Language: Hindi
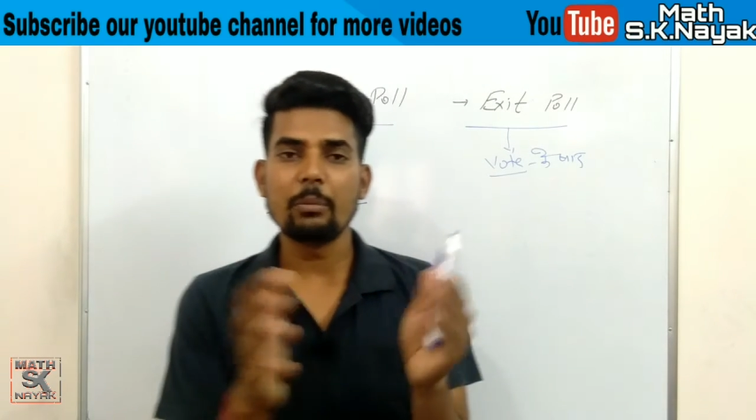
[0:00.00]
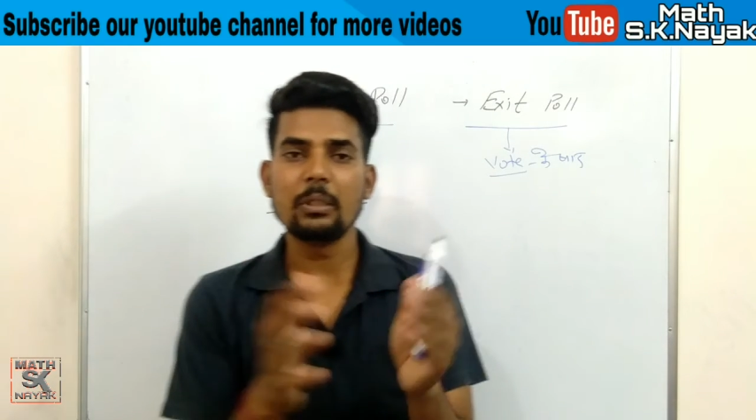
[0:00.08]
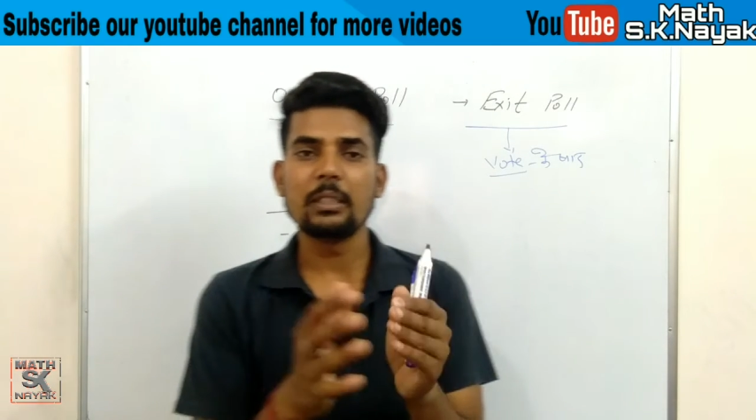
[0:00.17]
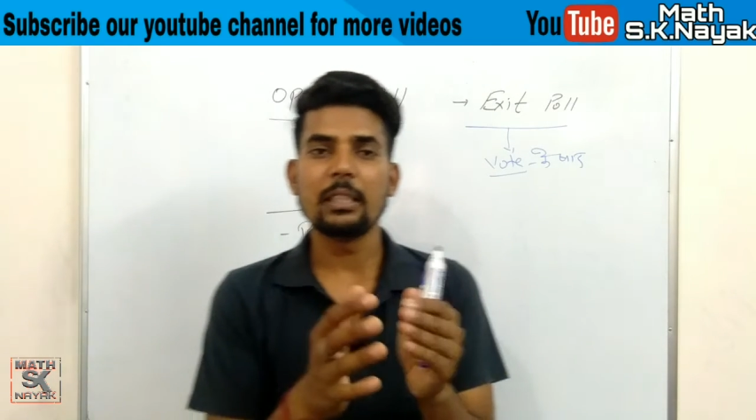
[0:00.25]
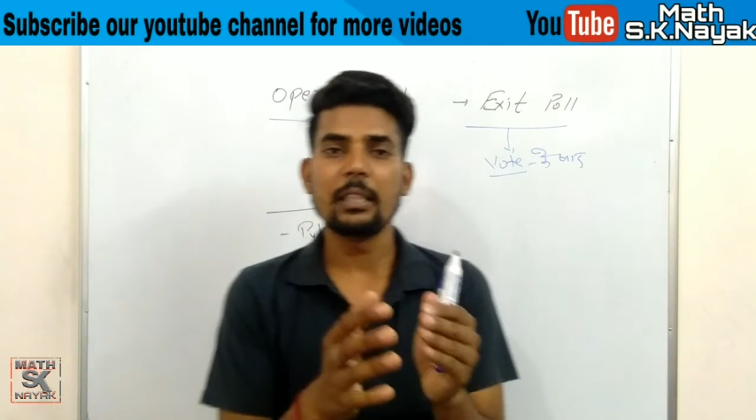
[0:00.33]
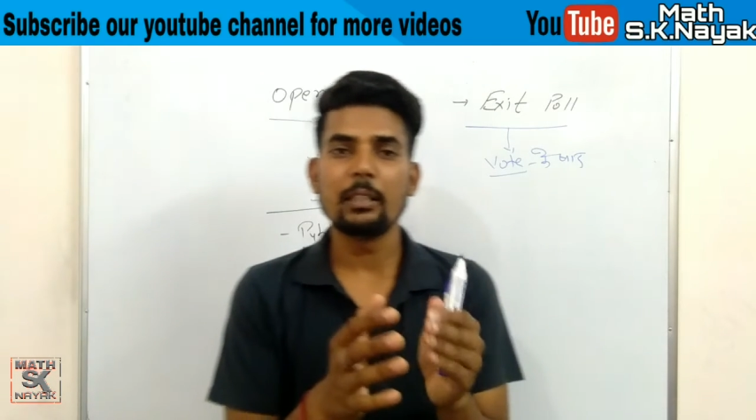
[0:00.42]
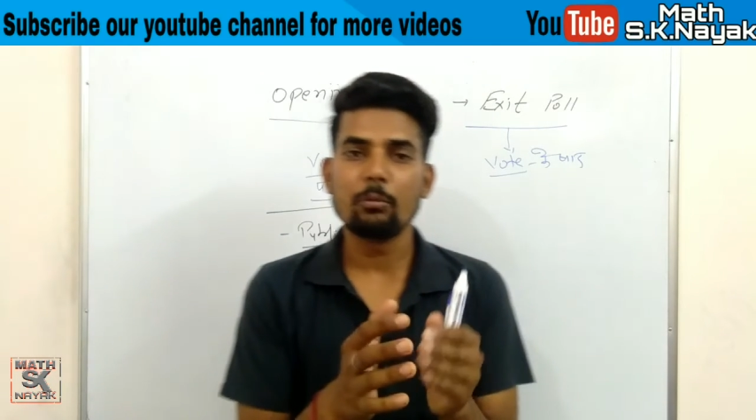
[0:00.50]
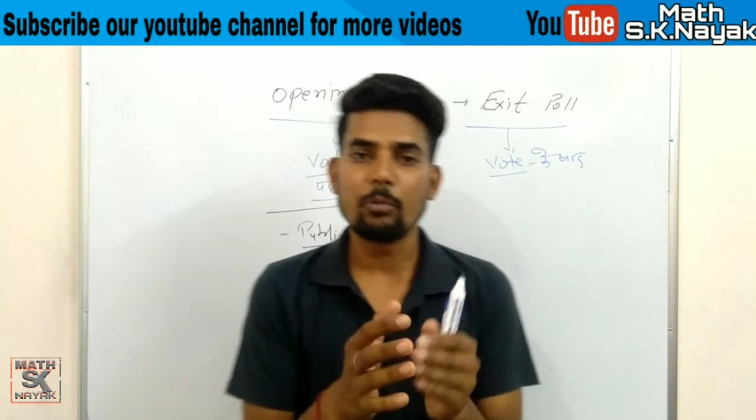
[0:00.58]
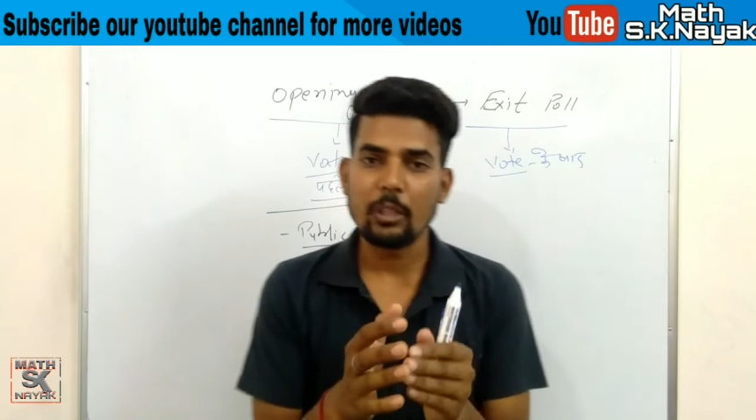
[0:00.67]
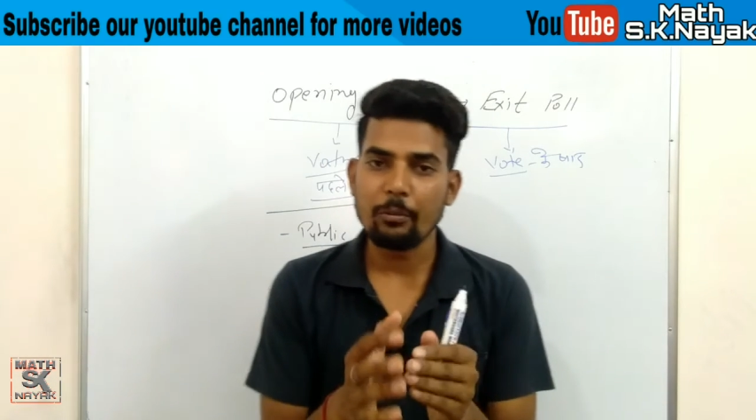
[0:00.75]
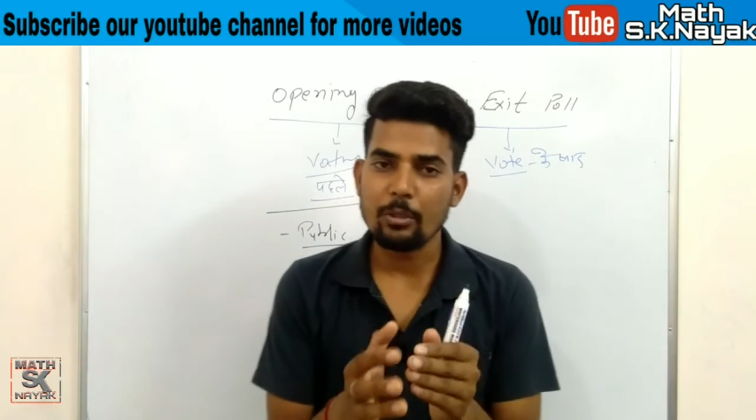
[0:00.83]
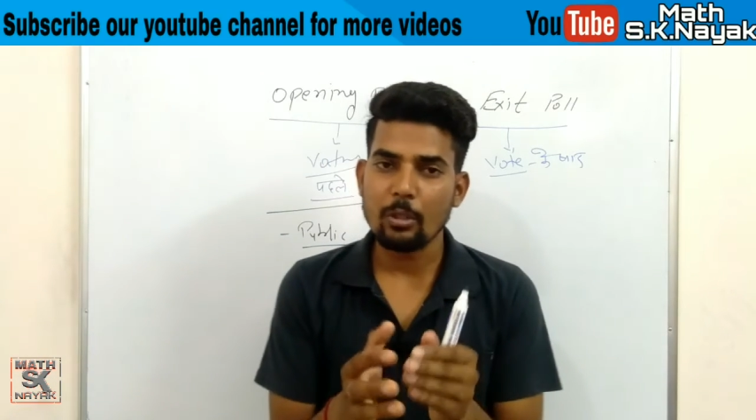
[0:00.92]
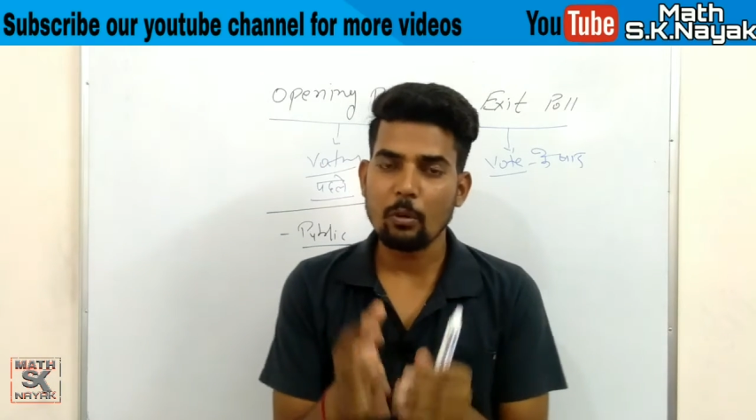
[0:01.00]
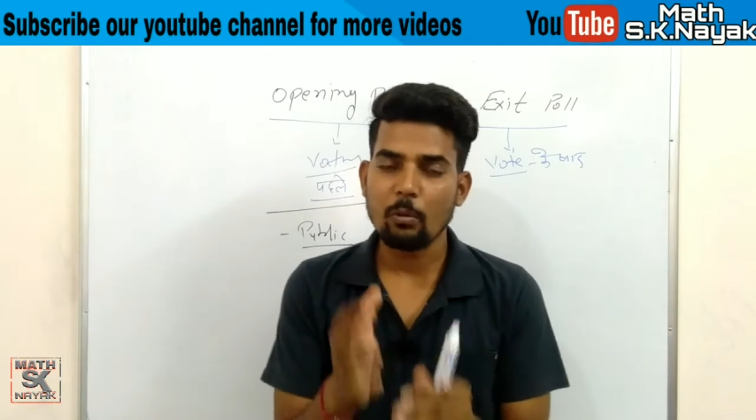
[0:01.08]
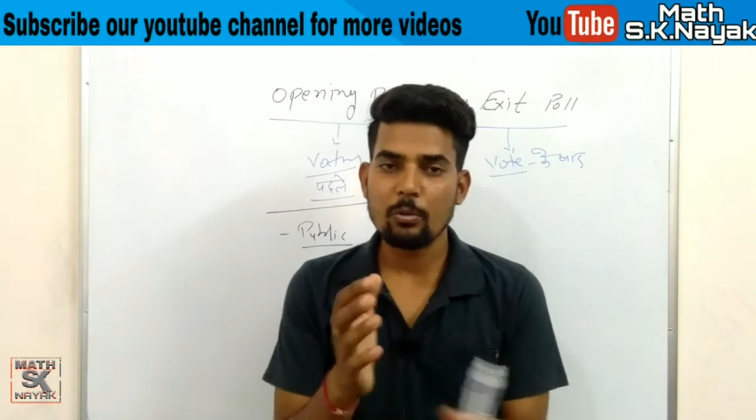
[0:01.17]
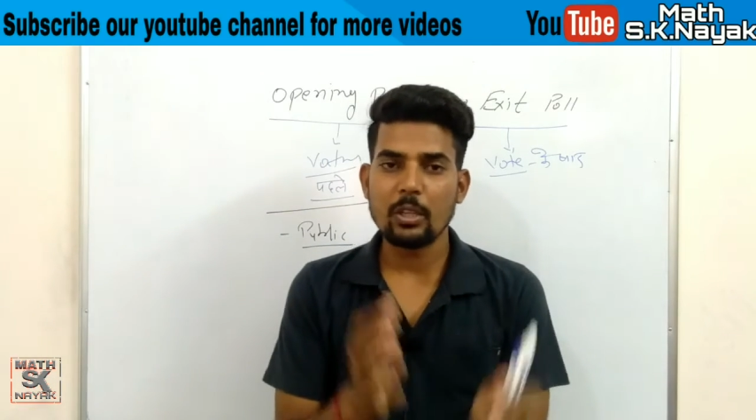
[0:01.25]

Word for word: मिलते हैं उनके विचारों को